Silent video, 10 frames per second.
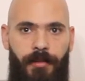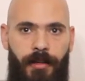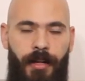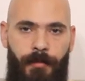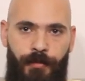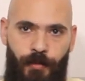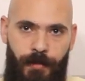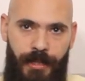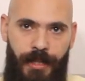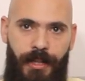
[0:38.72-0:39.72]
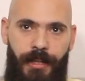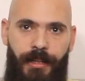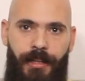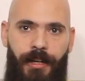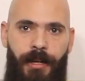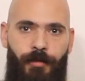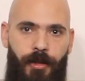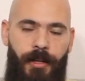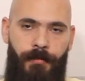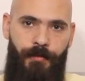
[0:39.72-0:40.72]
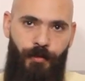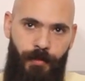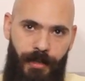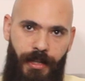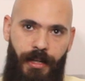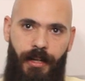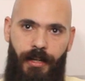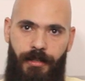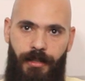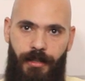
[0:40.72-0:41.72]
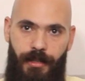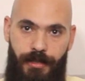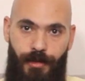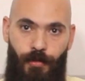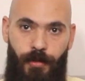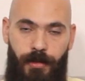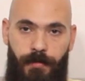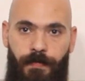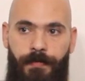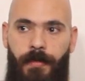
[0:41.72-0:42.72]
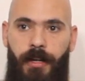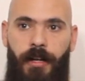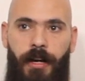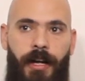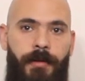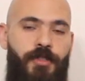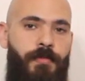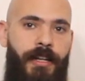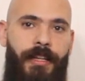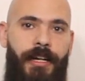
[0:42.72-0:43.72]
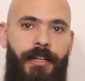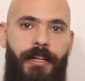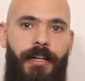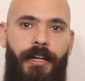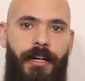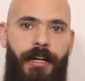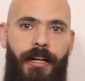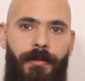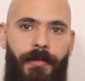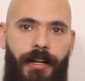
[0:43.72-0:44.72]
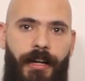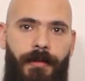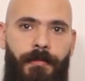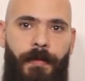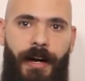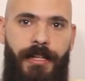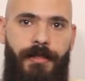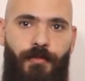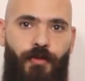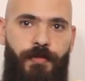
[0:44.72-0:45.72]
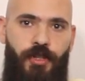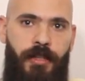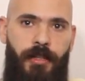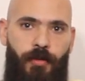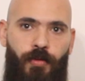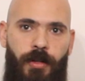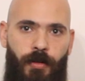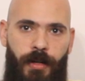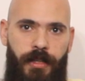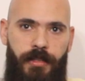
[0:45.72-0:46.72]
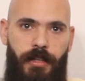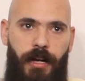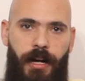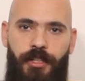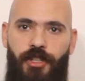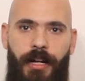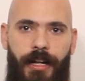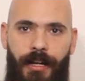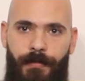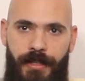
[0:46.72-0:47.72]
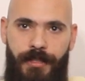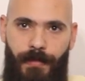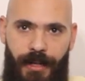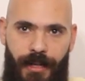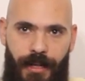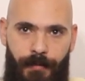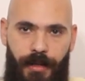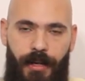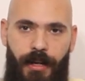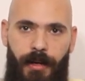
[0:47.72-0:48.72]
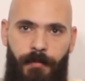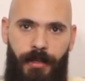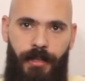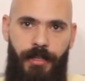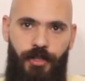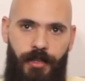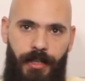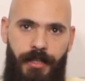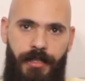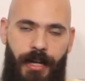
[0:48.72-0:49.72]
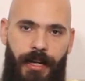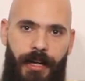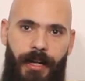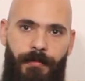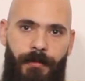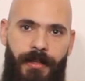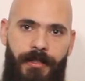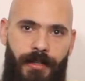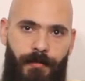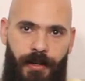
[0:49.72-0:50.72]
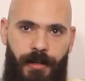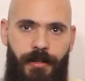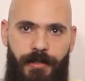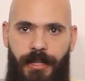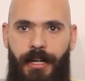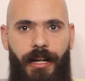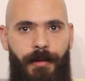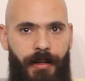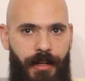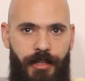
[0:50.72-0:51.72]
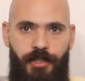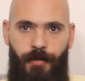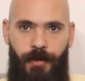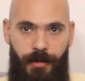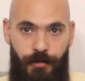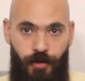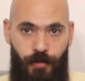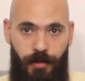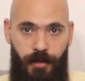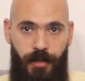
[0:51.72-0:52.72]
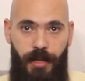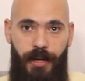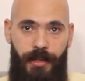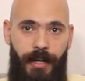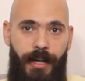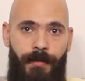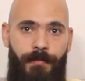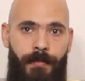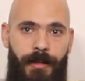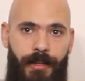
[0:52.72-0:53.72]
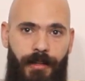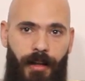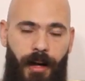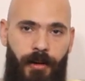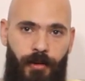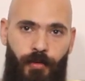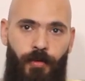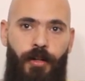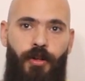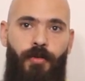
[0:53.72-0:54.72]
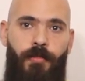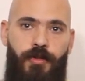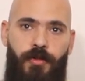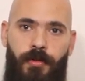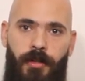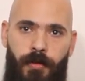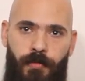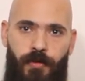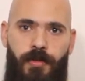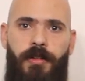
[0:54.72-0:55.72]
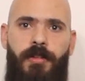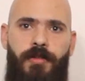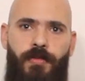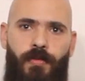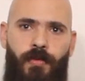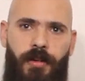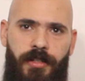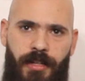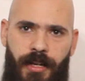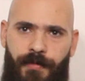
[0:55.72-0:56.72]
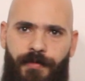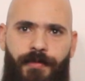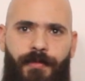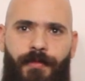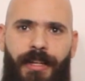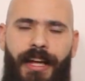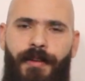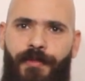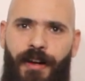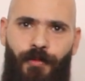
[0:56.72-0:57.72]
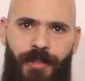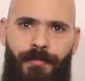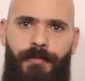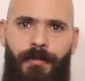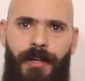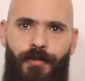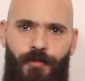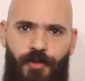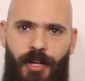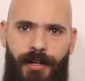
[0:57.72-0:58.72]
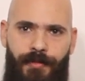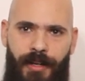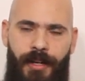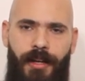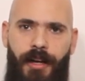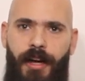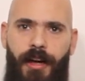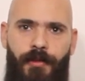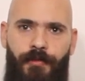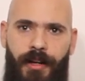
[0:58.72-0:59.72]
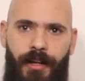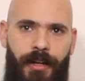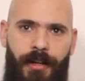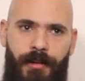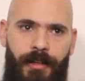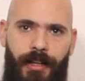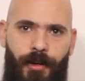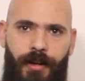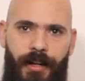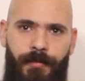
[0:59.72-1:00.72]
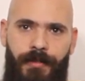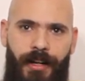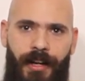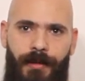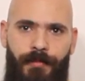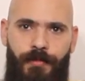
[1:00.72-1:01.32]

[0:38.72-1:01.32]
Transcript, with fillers: طلع مفهوم جديد للتدريب وطلع مفهوم جديد للسلوك انا مش محتاج ان انا اكلم الكلب بحزم وبشده طول الوقت علشان الكلب يسمع كلامي ما تجيش تقيس على كلب بينزل معركة زي كلاب الجيش أو كلاب الشرطة ده كلب بيتعرض طول اليوم لصوت ضرب رصاص وقذائف مدافع ودبابات ومش عارف ايه فانت لو كلمت الكلب